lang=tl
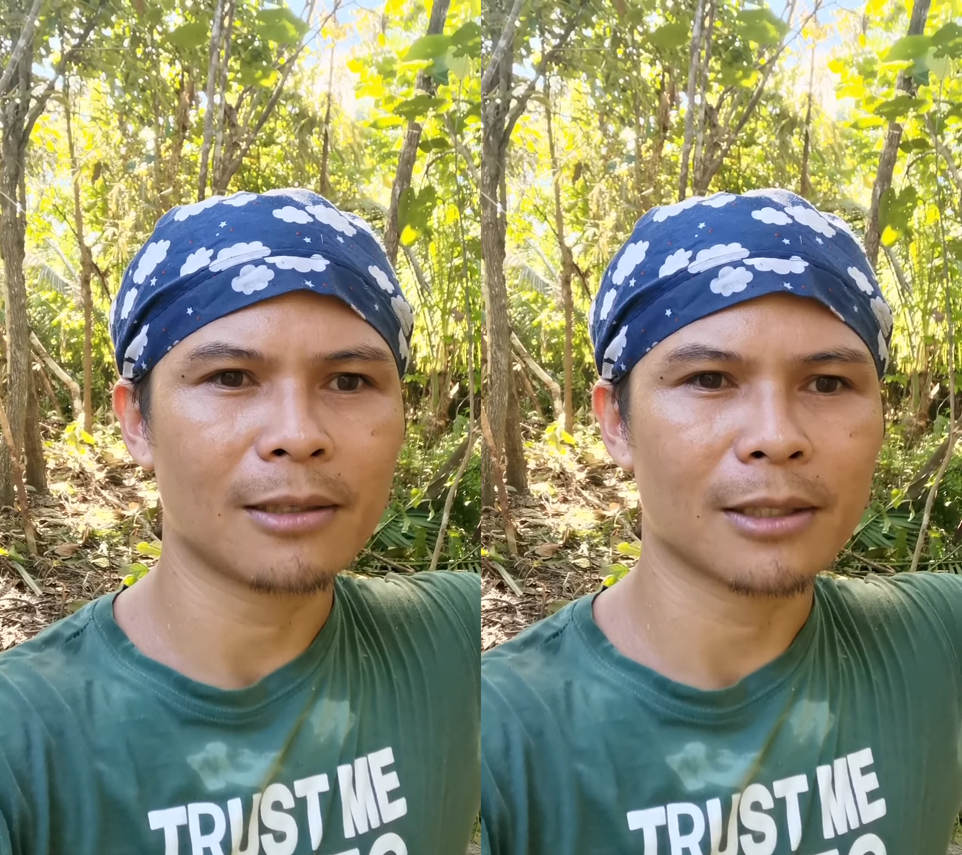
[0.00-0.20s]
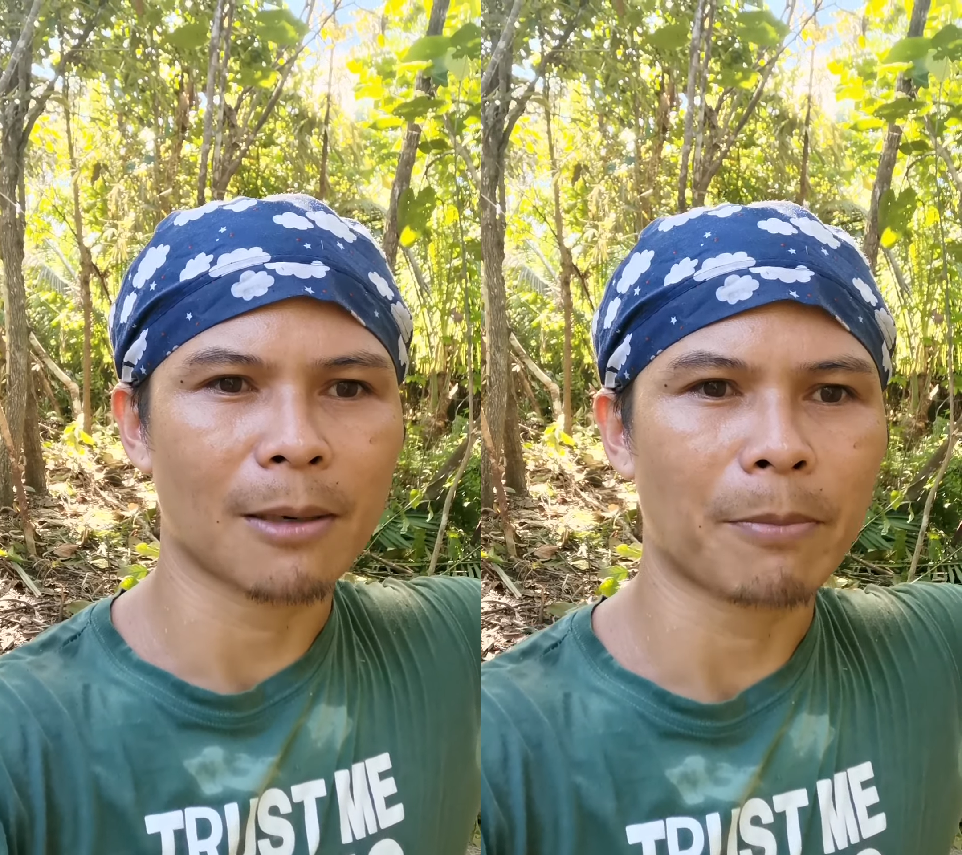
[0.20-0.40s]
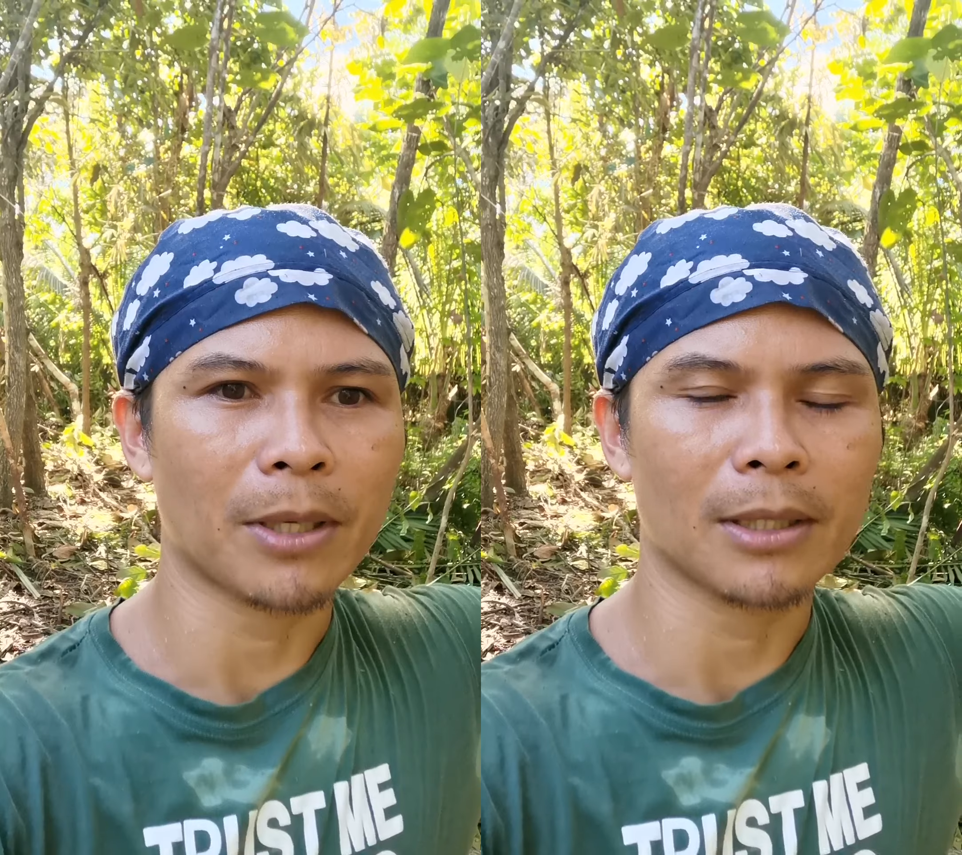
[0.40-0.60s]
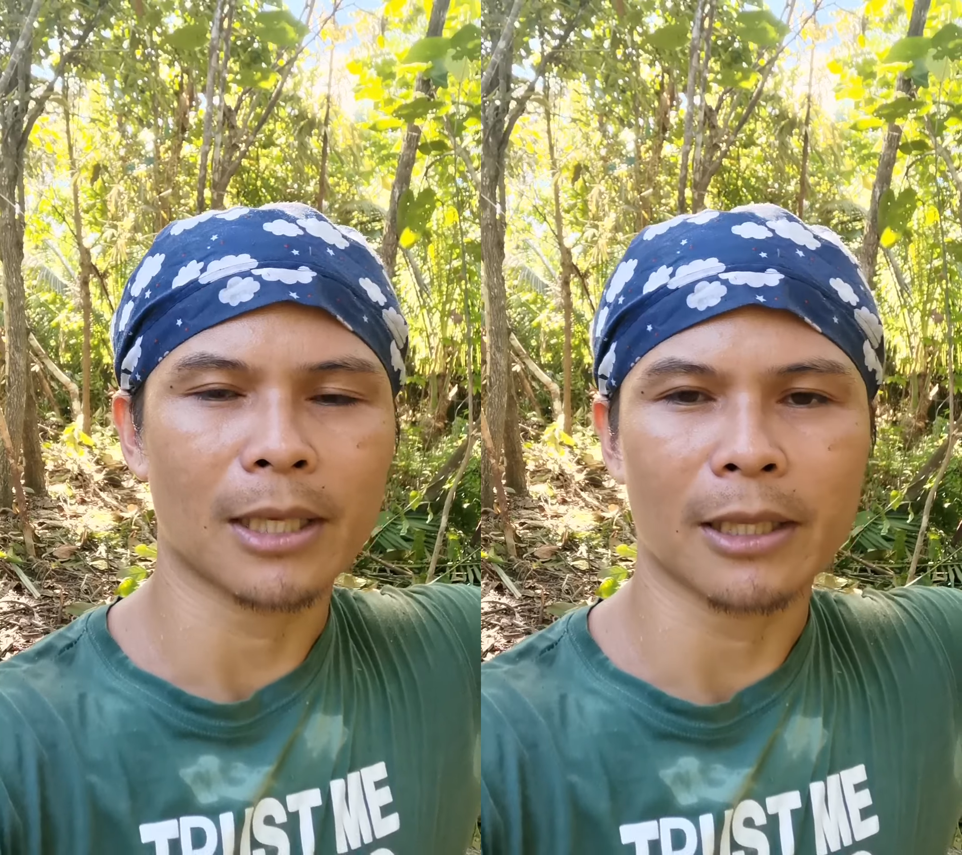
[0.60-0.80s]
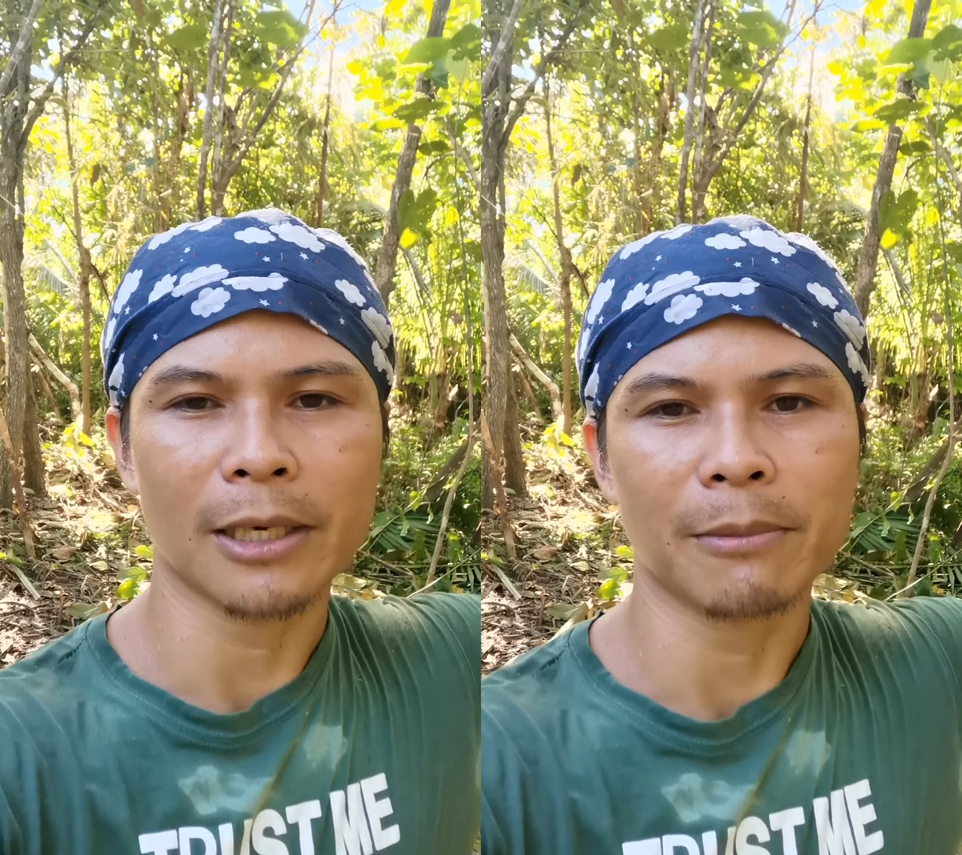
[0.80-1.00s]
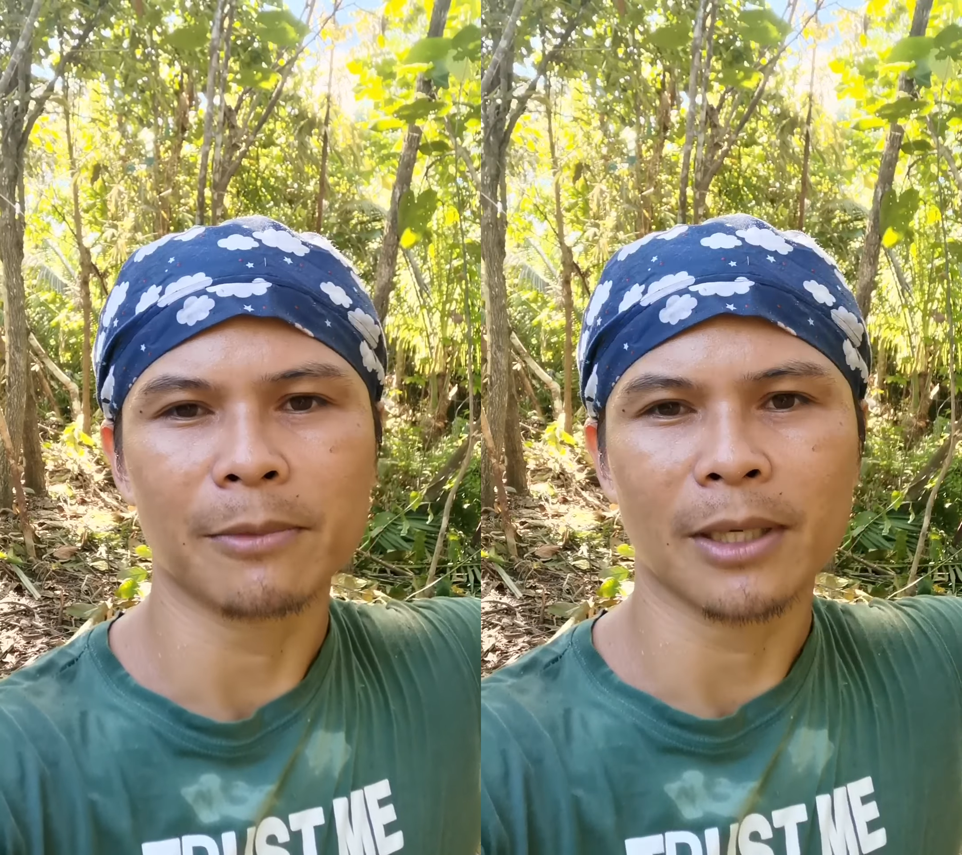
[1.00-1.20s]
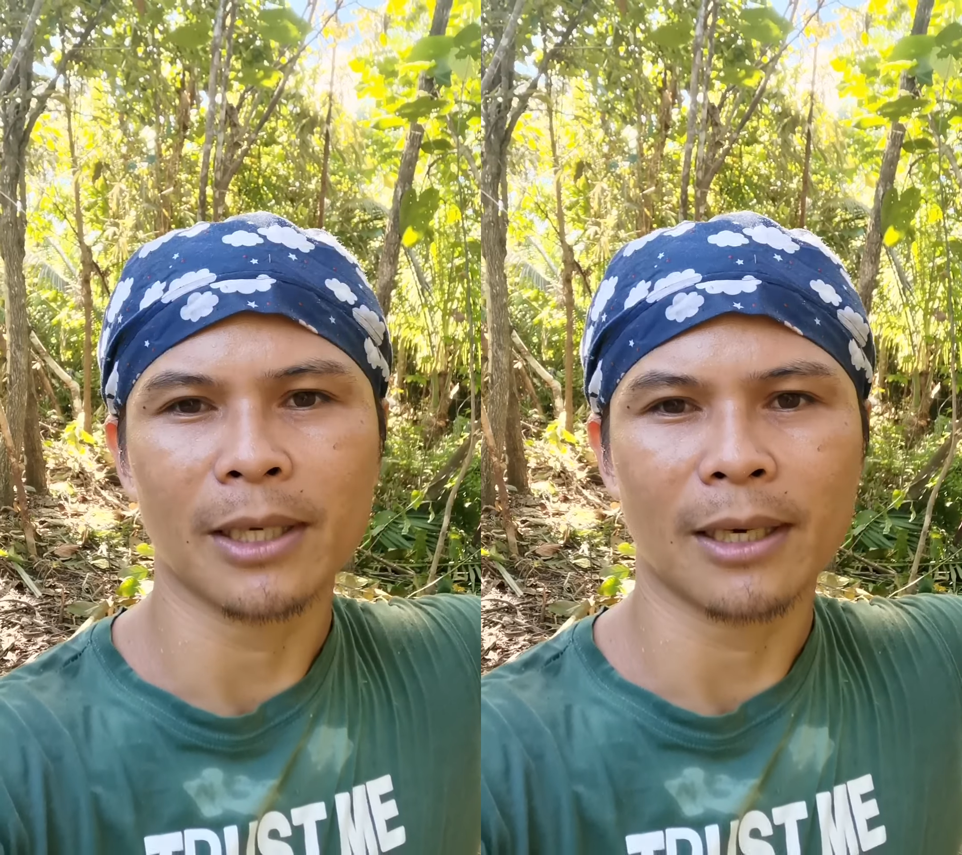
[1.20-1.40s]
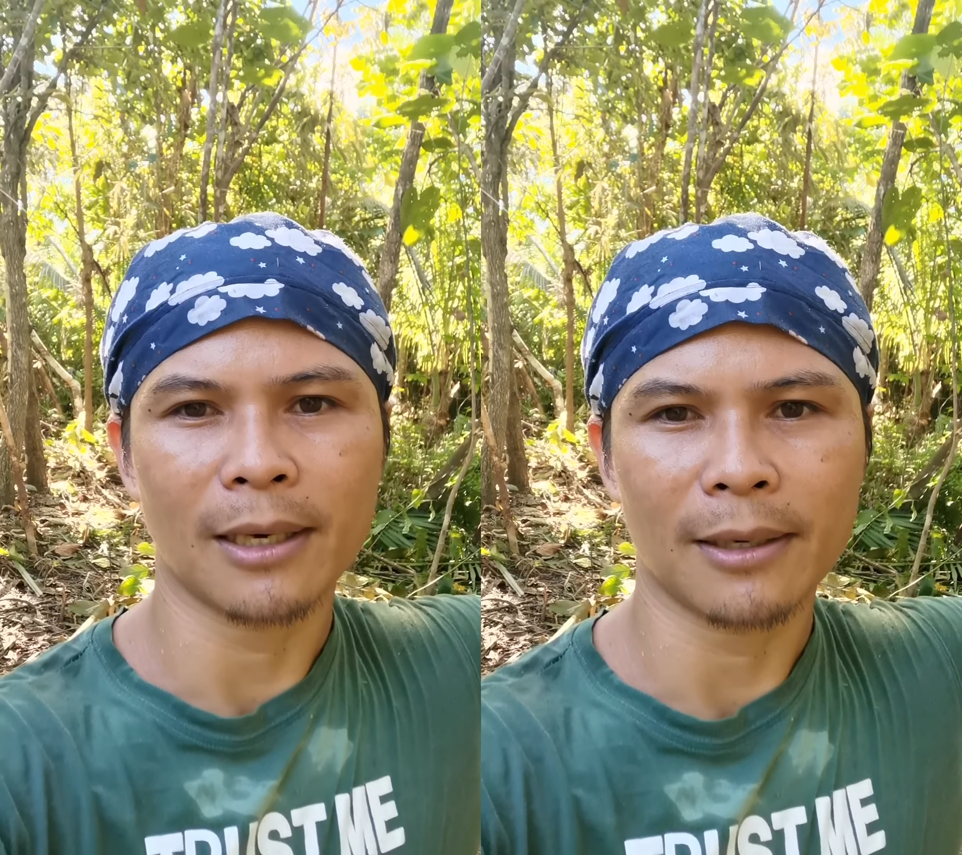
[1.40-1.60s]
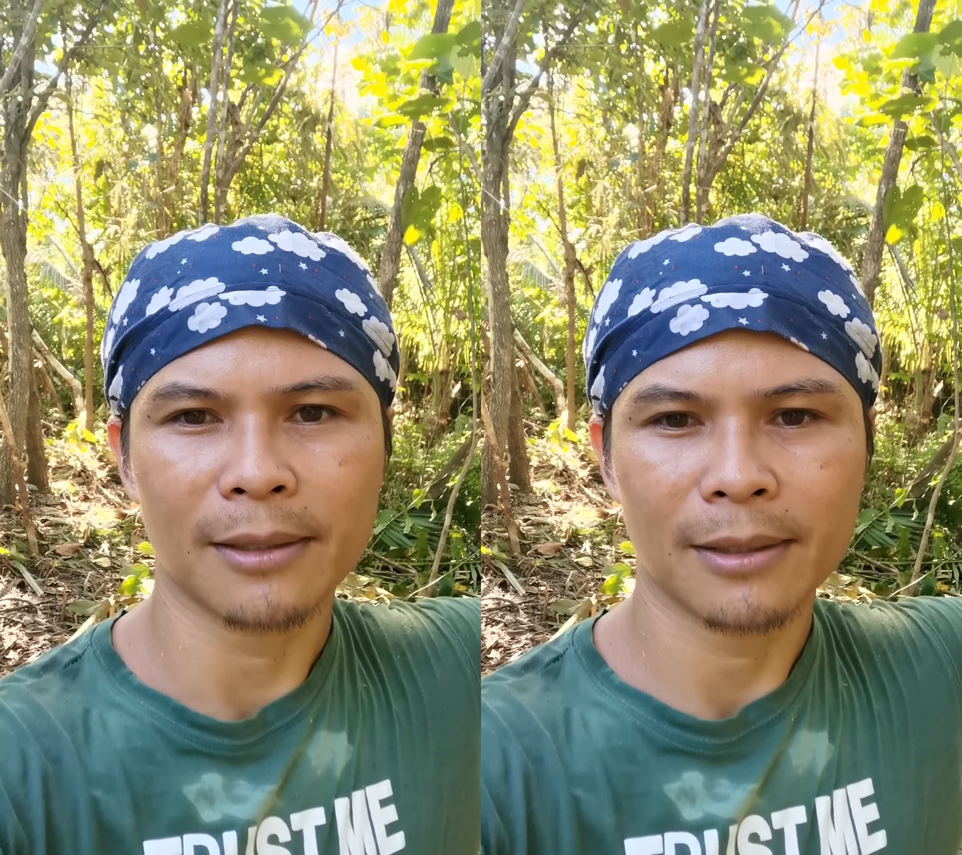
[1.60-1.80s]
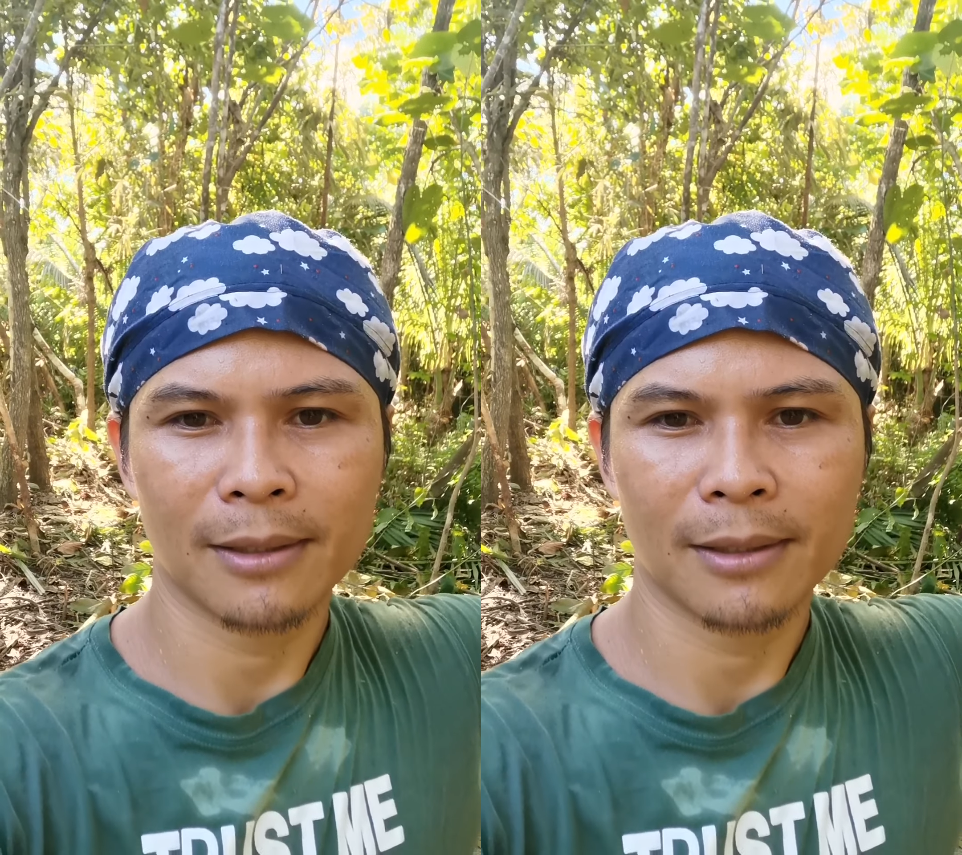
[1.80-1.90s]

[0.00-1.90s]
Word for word: sa pagtatanim kaya